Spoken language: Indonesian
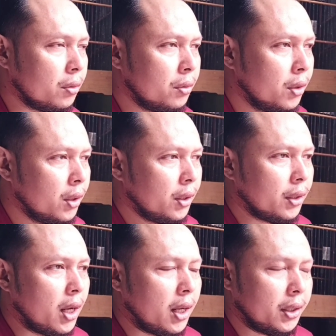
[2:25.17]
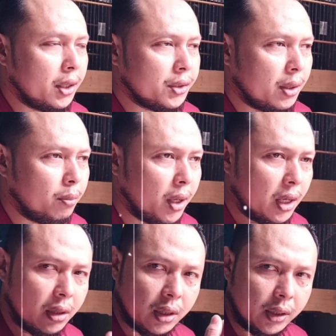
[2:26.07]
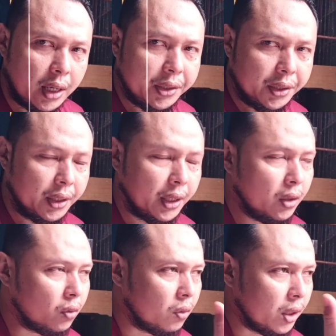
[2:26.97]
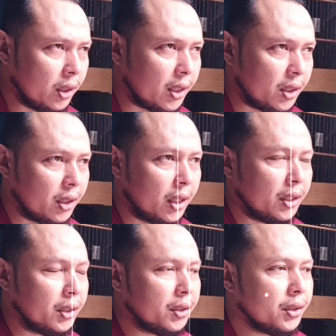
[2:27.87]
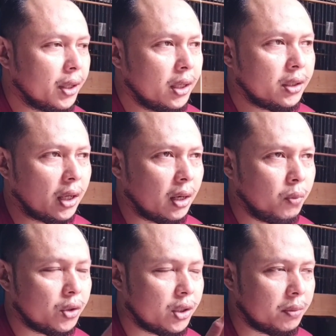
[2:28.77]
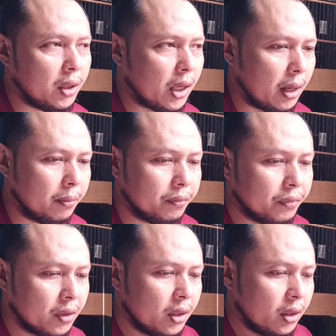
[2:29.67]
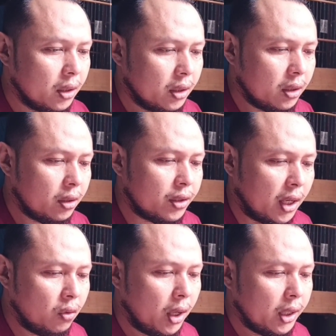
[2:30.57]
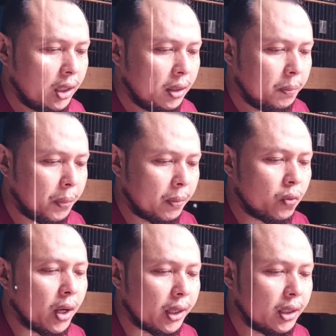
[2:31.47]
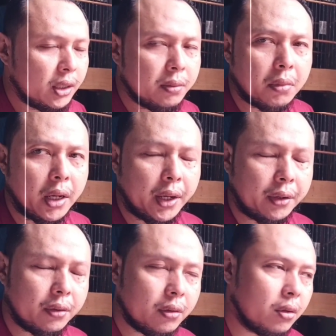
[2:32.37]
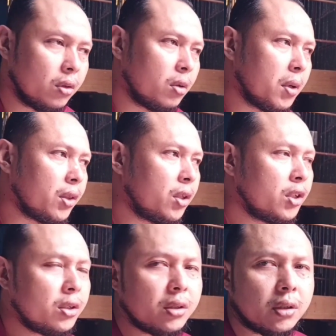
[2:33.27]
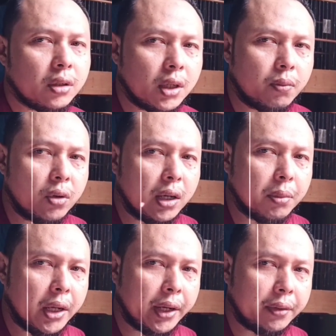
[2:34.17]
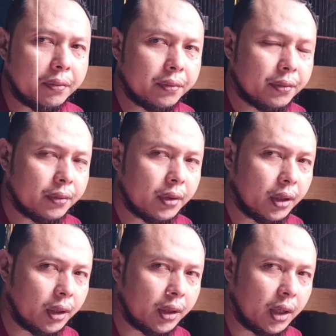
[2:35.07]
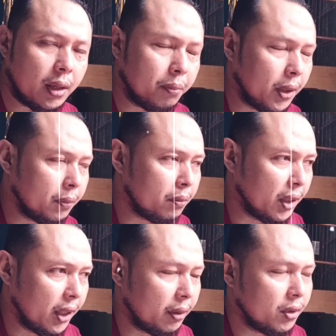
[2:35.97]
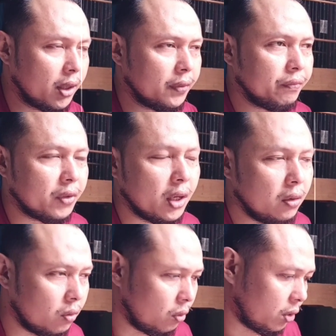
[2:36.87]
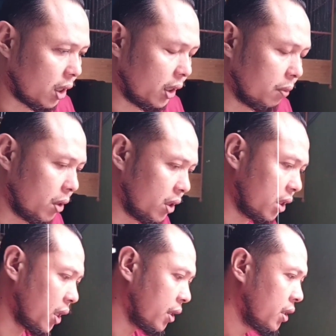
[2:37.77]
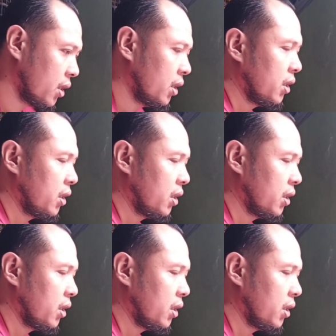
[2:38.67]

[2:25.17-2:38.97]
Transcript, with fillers: itu dari Desember netas ini kan nunggu netas kita ini ya sekarang posisi mengeram. Januari, Februari, Maret otomatis ya bulan Maret kita dapat mengirimnya ya untuk tragen B3